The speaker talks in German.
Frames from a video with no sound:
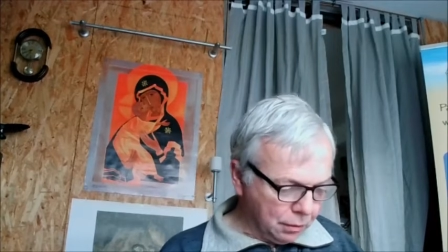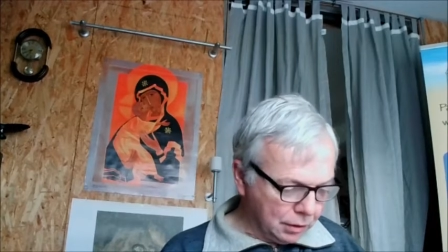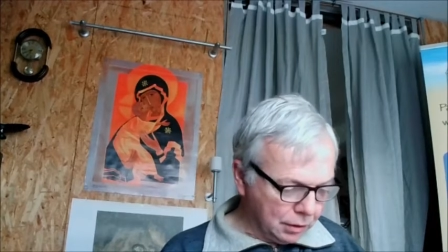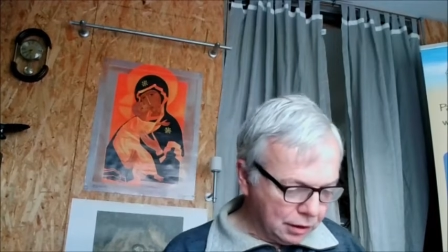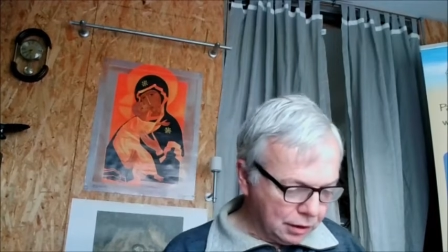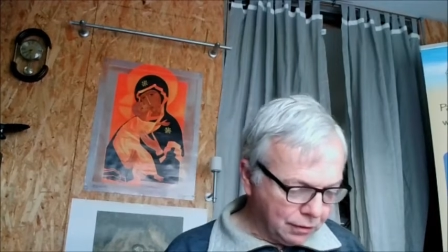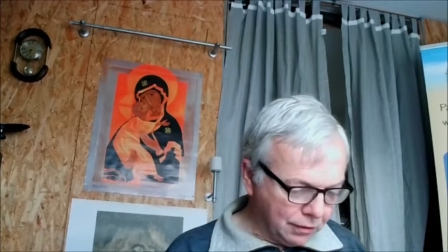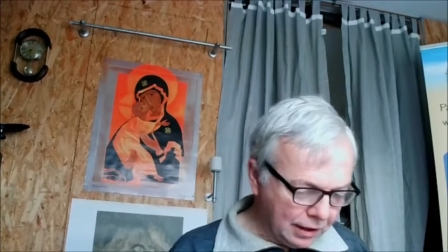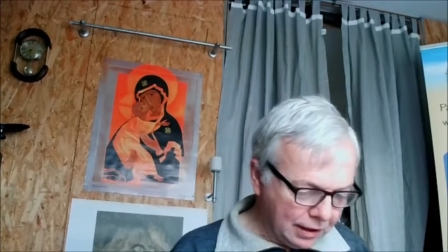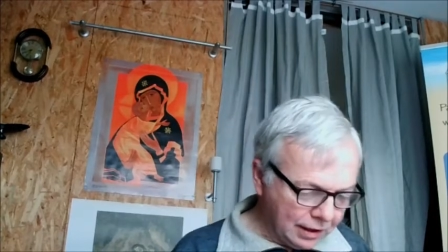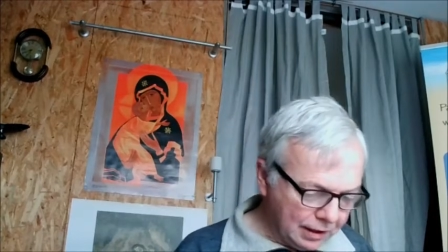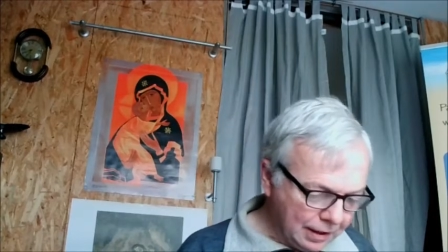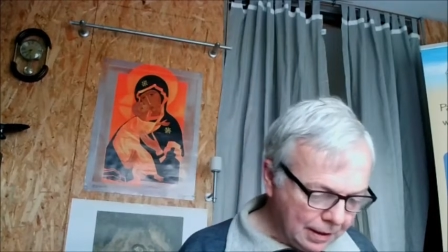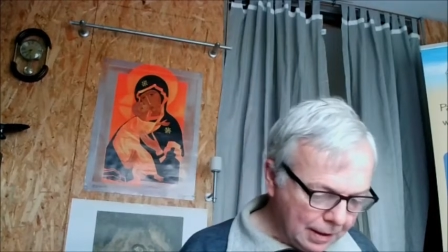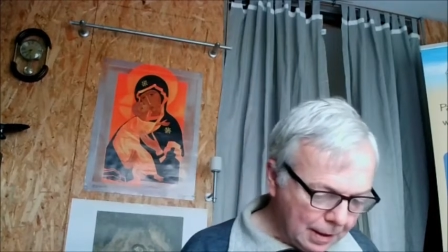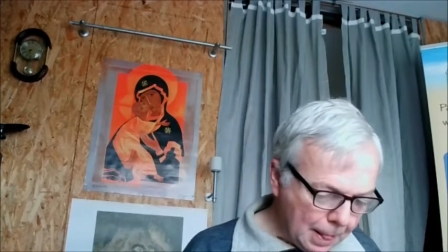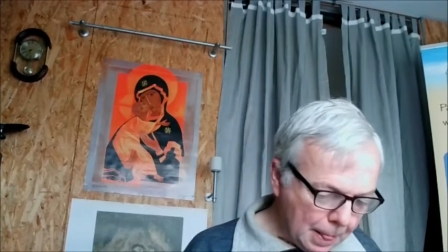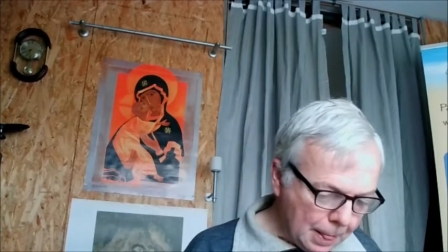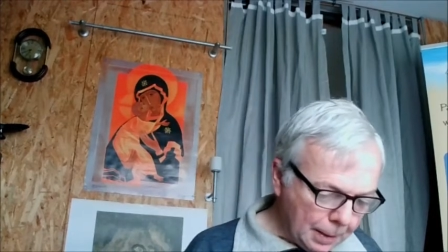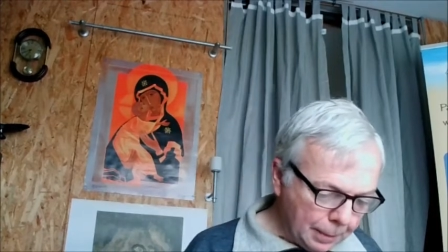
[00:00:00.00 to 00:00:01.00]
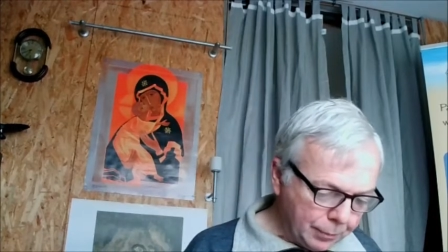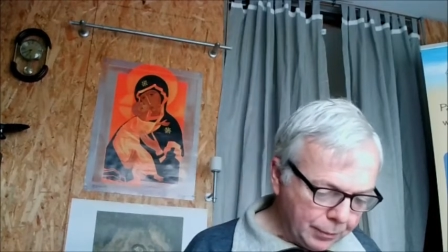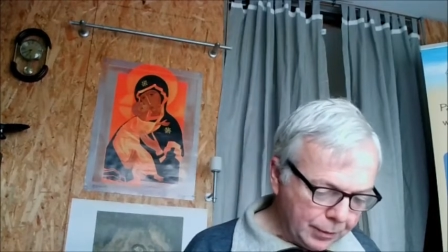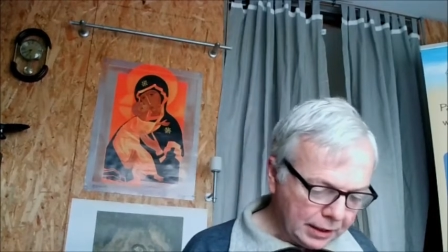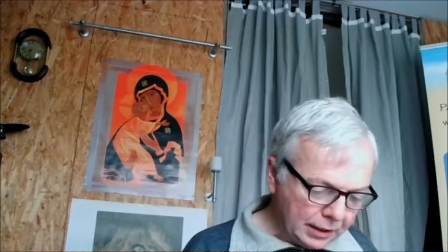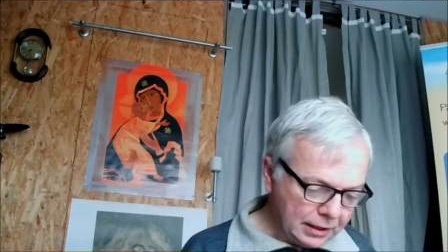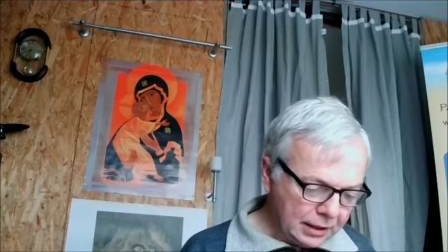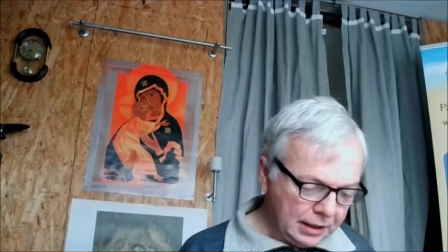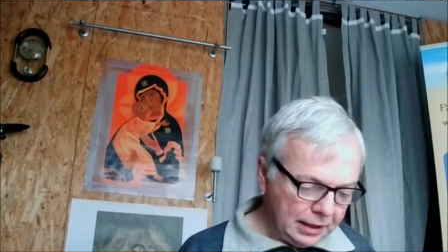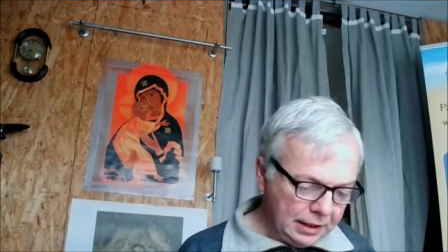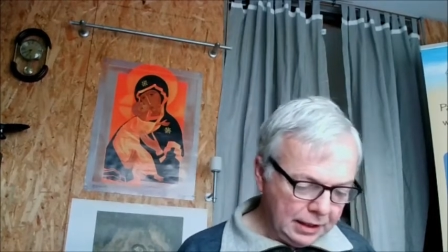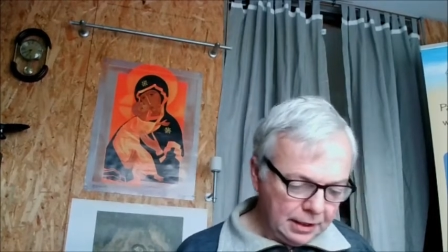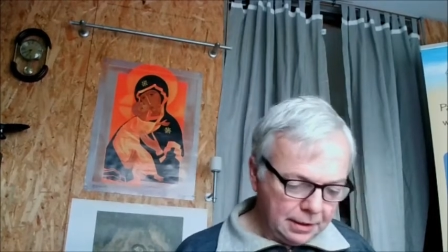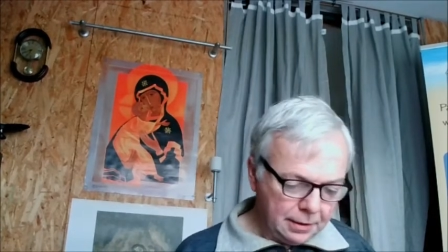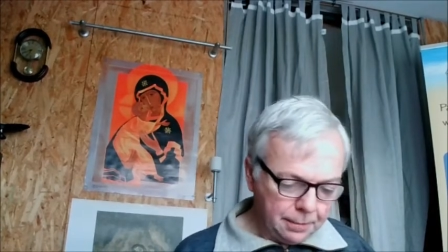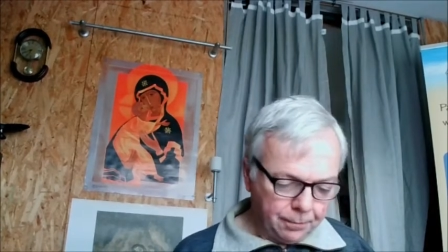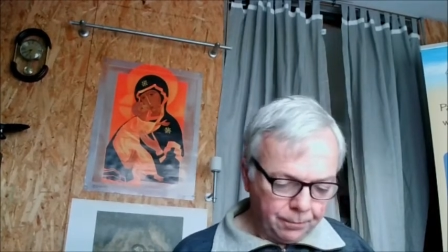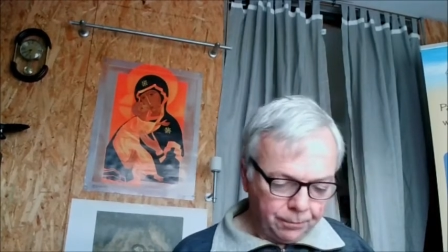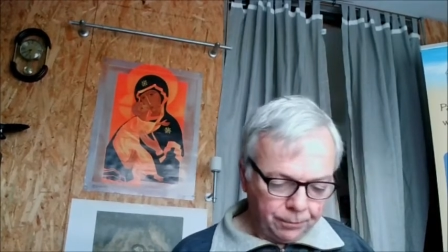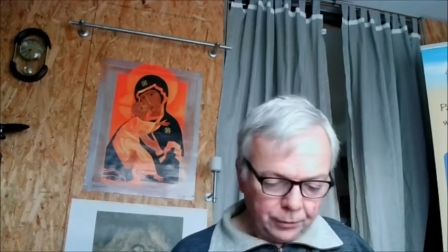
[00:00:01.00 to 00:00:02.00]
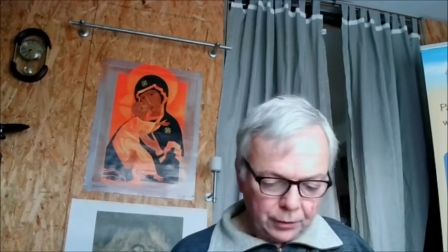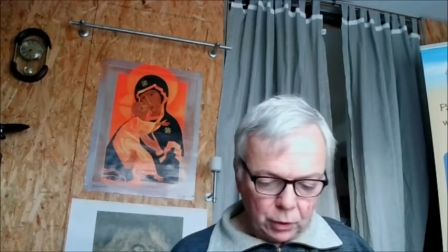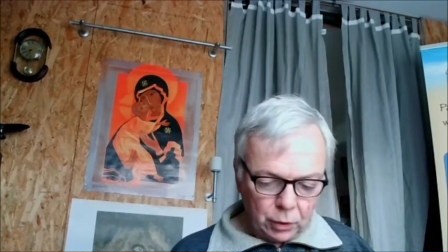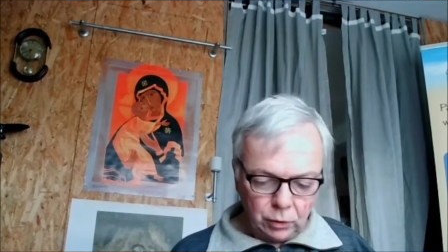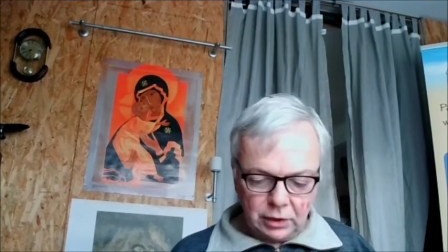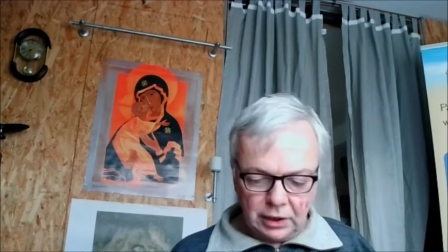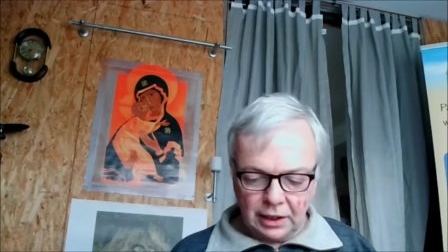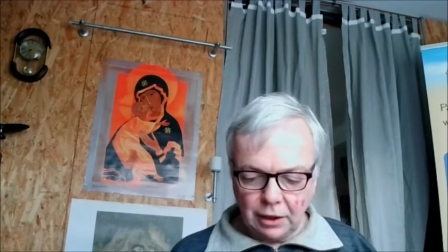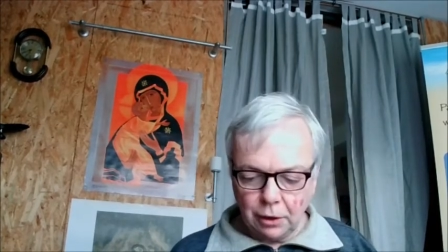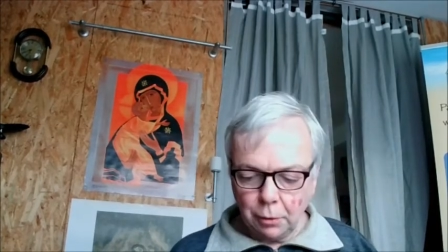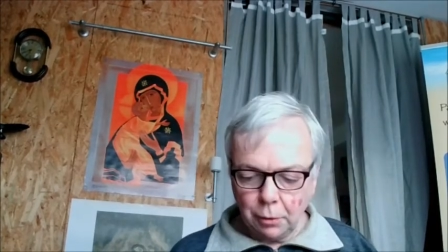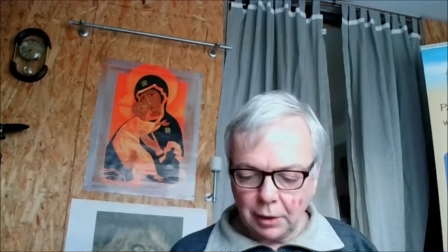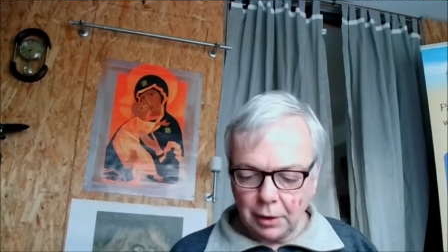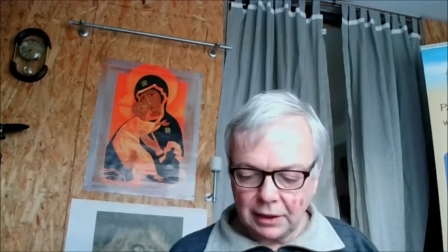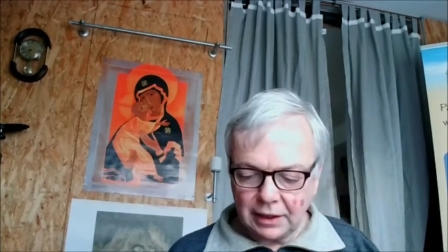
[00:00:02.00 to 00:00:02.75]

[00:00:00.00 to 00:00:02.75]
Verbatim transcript: Und zwar das Lied unter der Nummer